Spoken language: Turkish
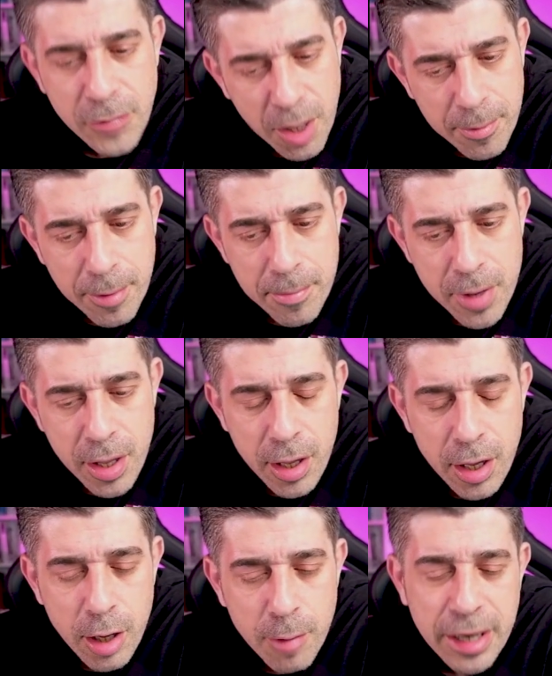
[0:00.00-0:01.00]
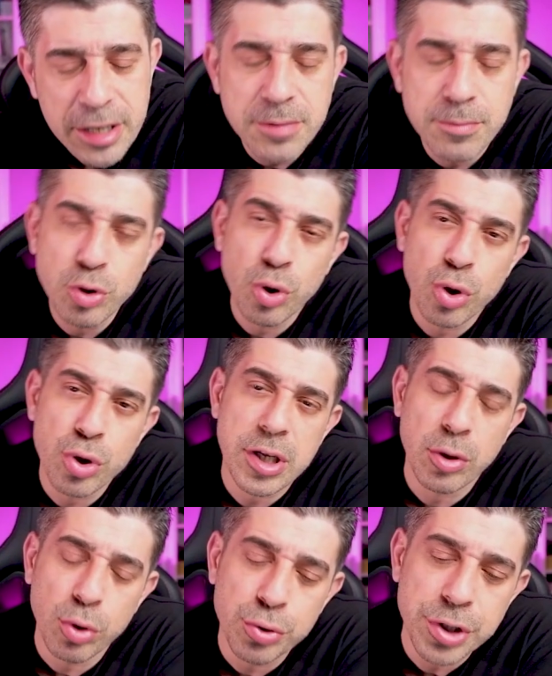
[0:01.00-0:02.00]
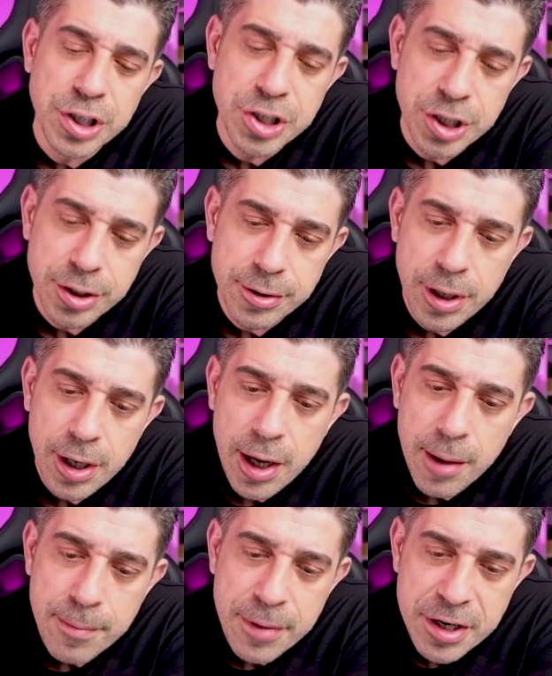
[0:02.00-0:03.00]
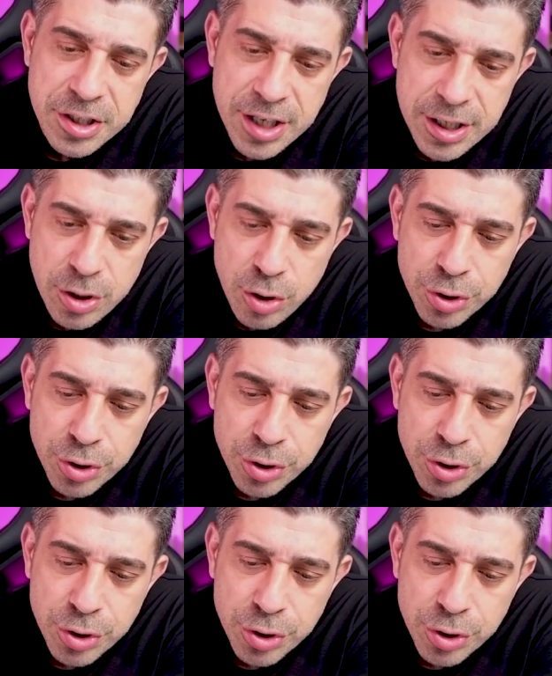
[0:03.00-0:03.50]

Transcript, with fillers: Tamam. Bak şimdi bu doğrusal olduğu için birinci dereceden